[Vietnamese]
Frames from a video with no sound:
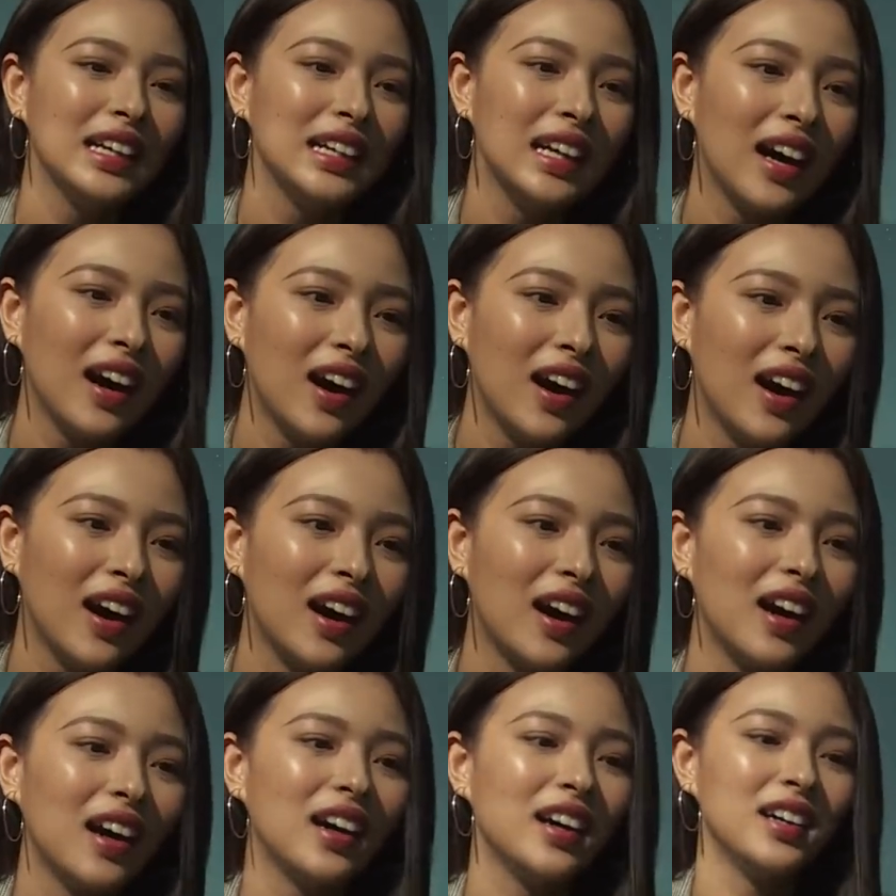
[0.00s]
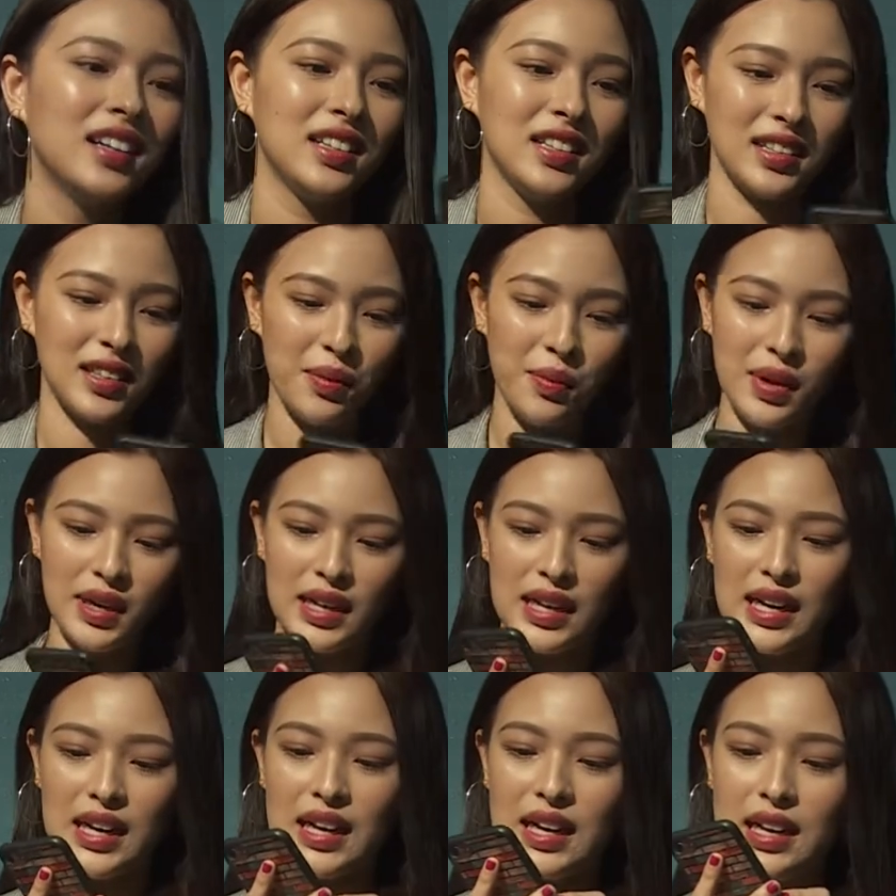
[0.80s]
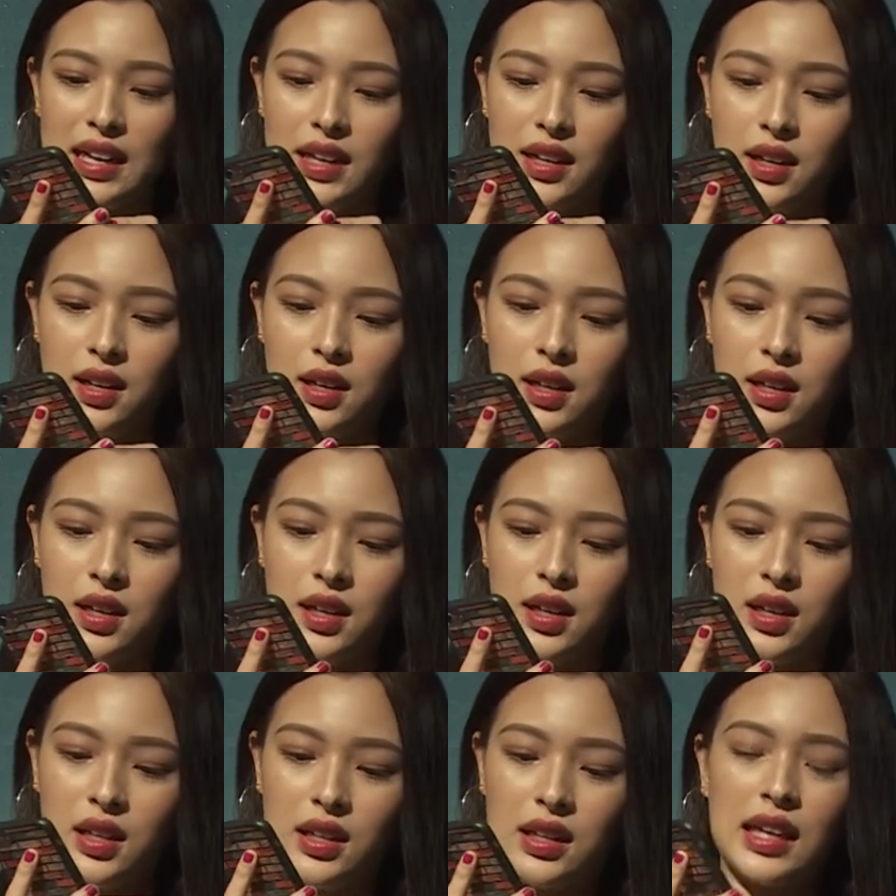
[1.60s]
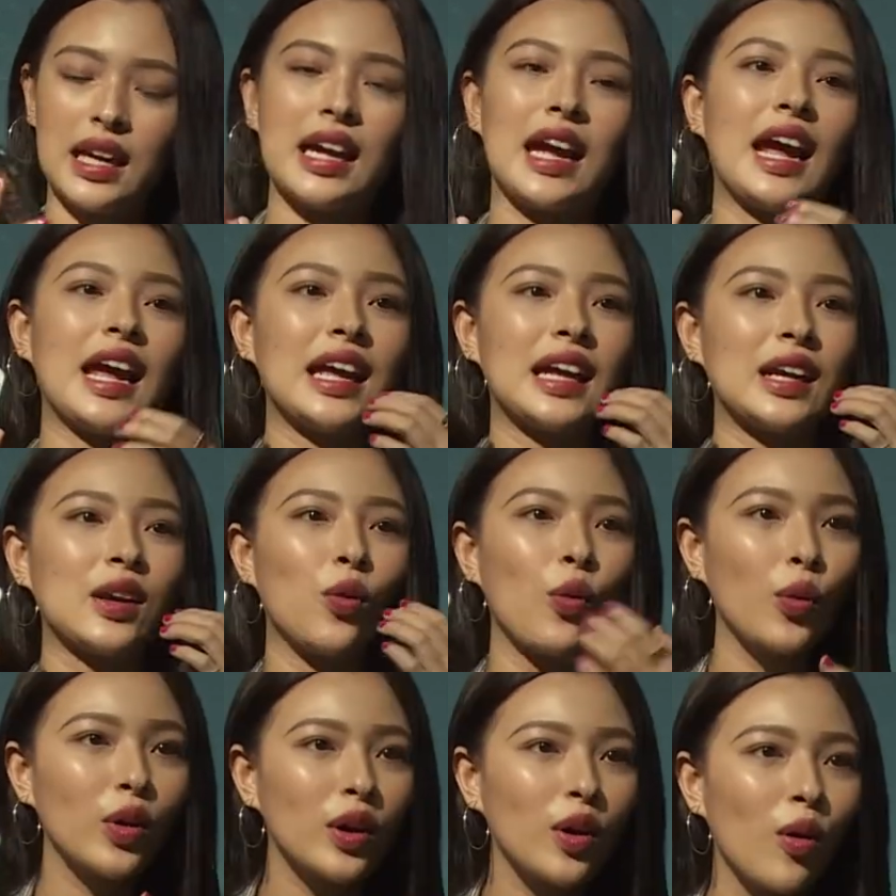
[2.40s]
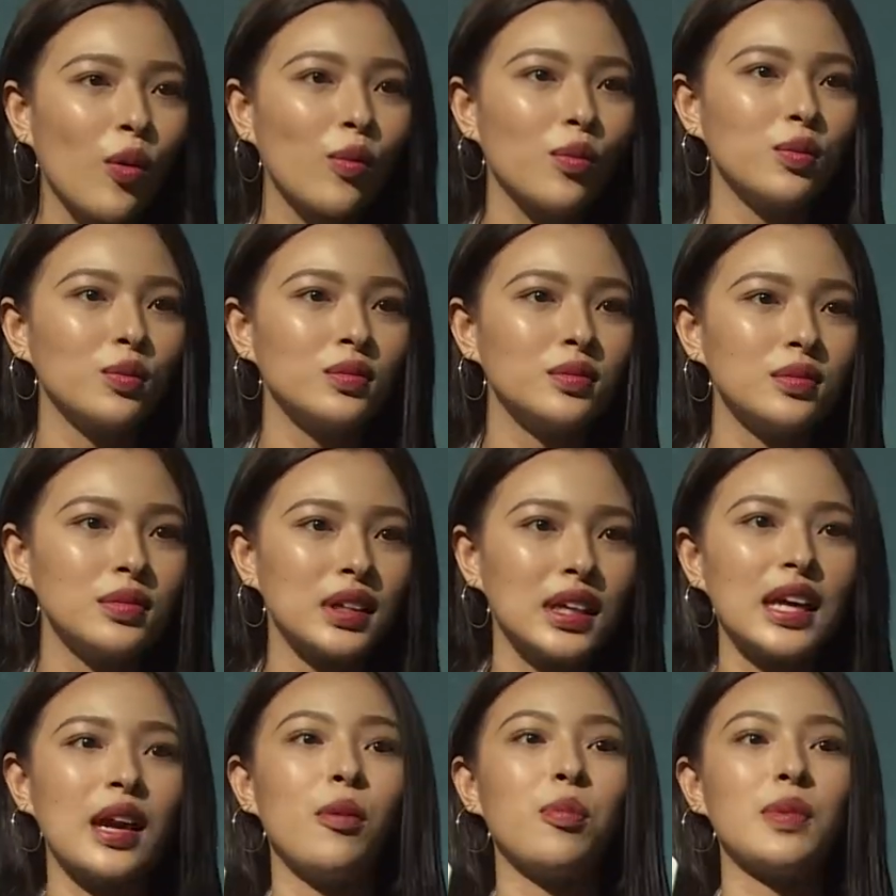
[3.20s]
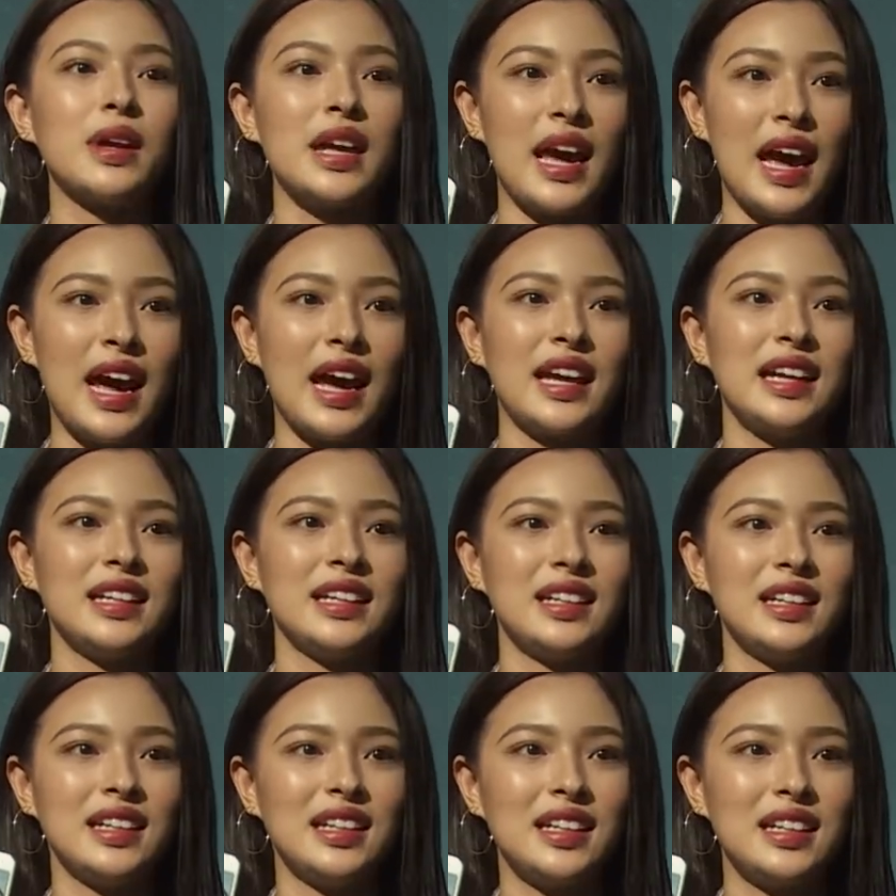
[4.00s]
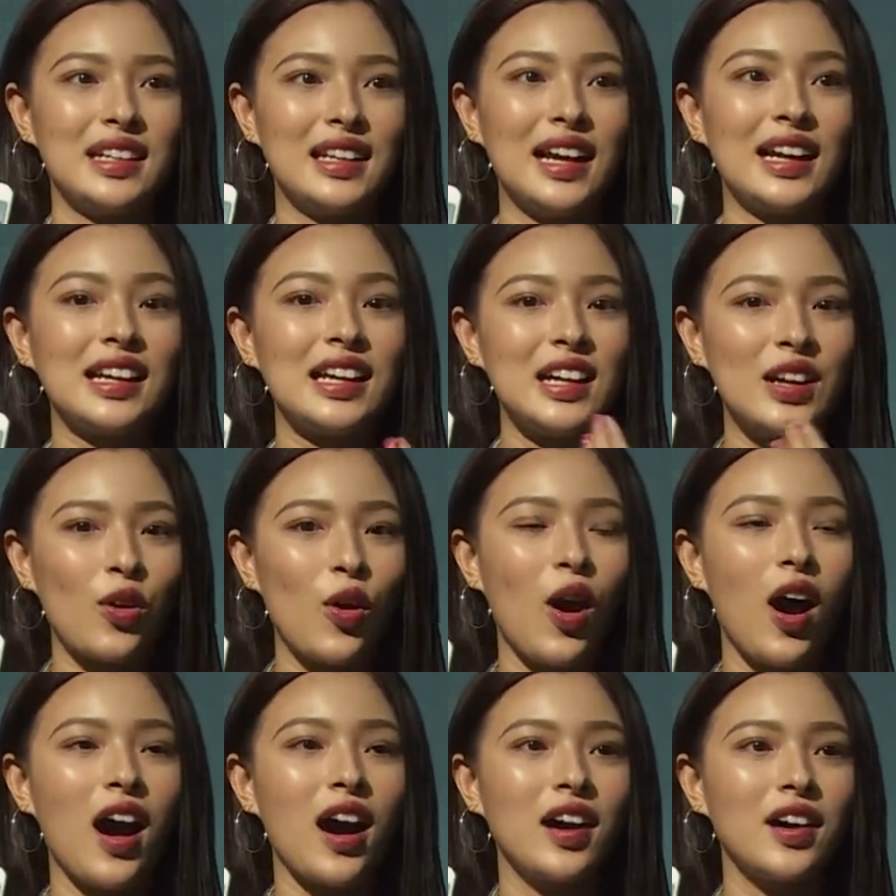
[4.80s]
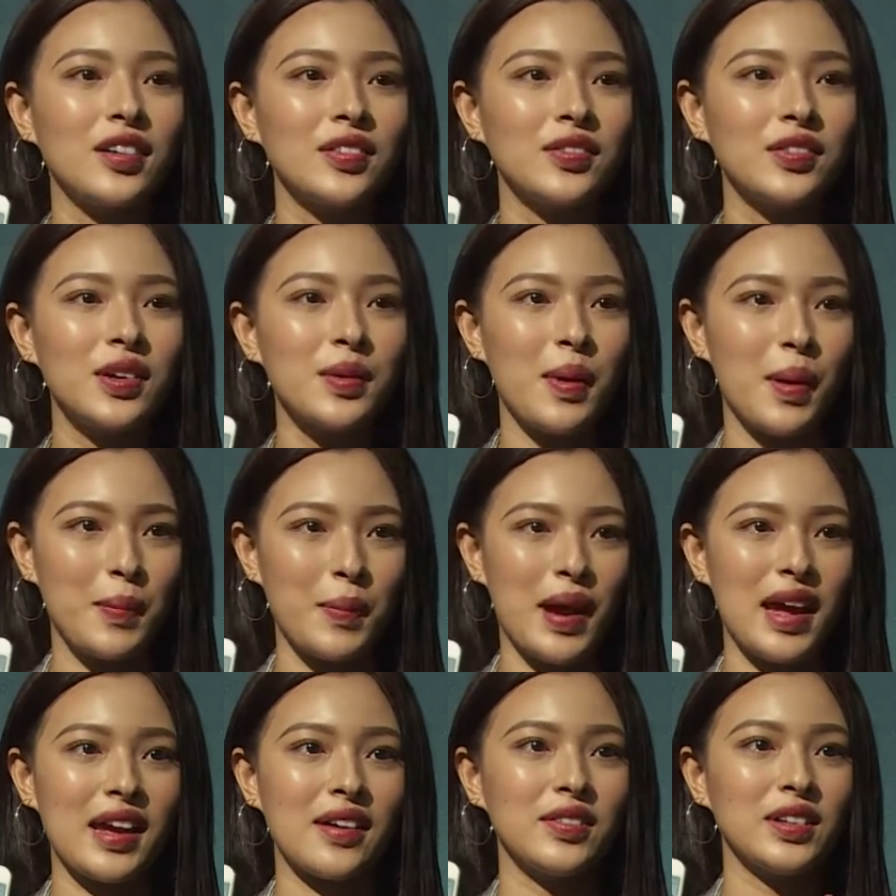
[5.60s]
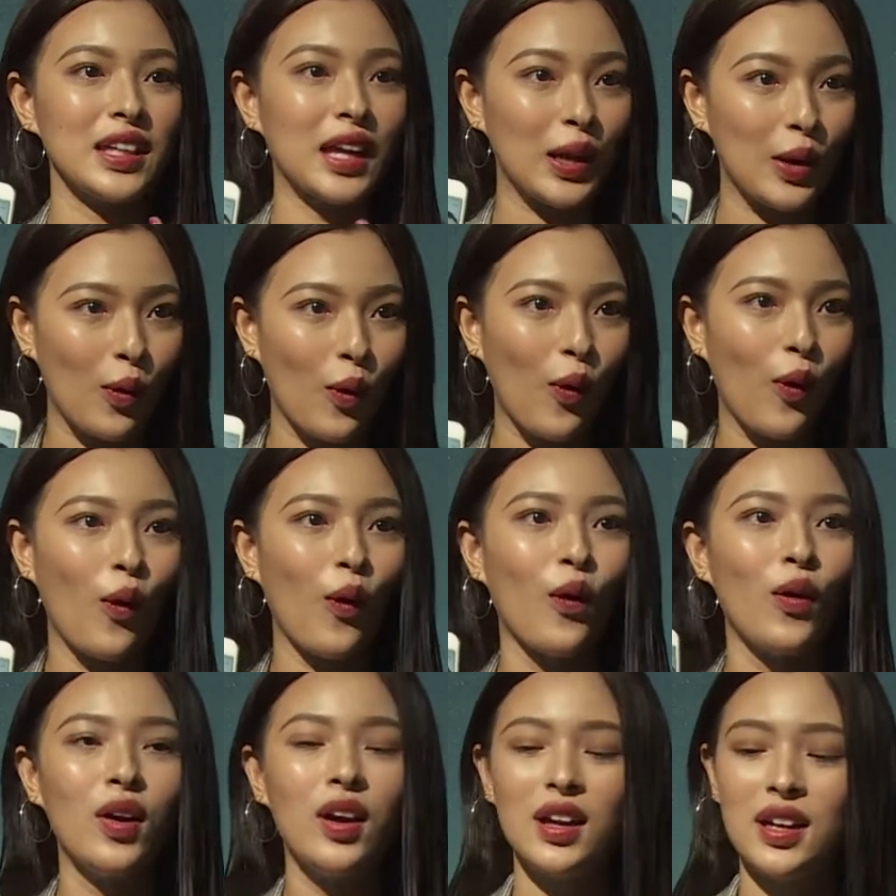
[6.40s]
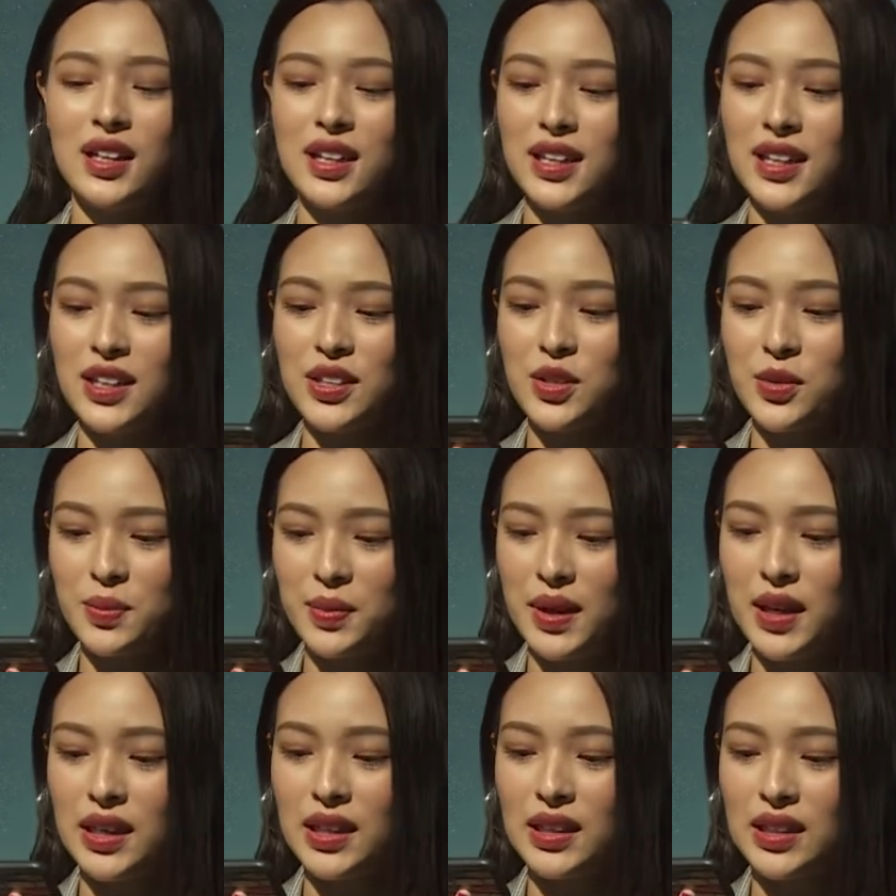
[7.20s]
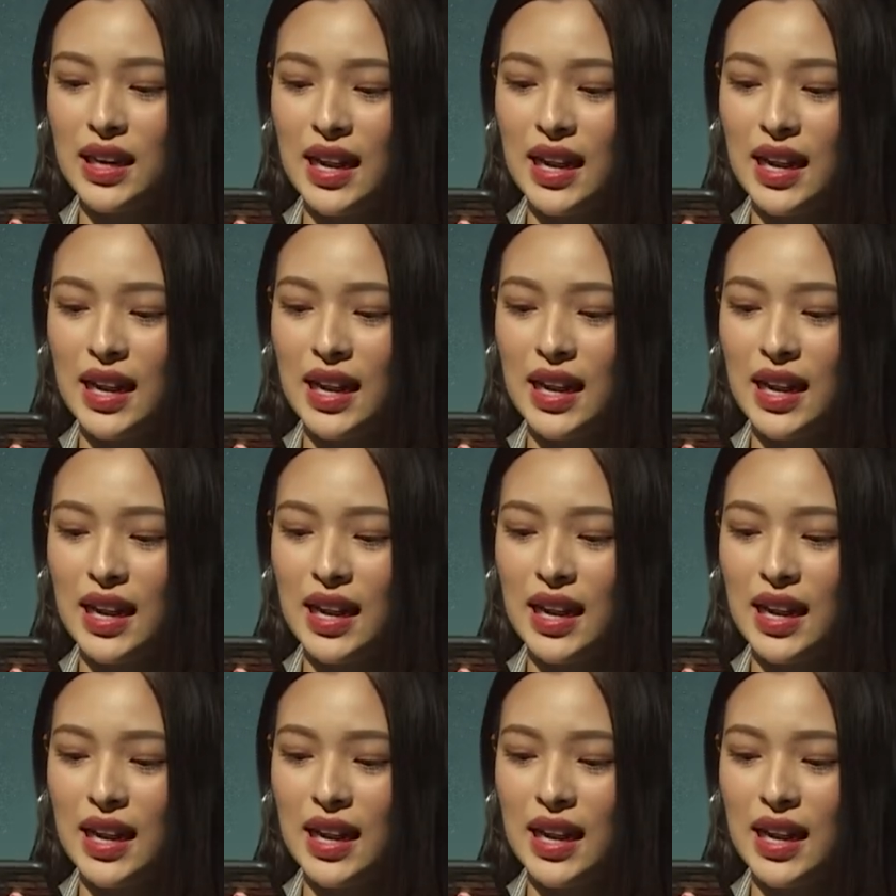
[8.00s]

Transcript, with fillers: uh, tấm hình này là cái ngày cuối cùng khi học mười hai, anh liên hoan với bạn bè với thầy cô để chụp hình.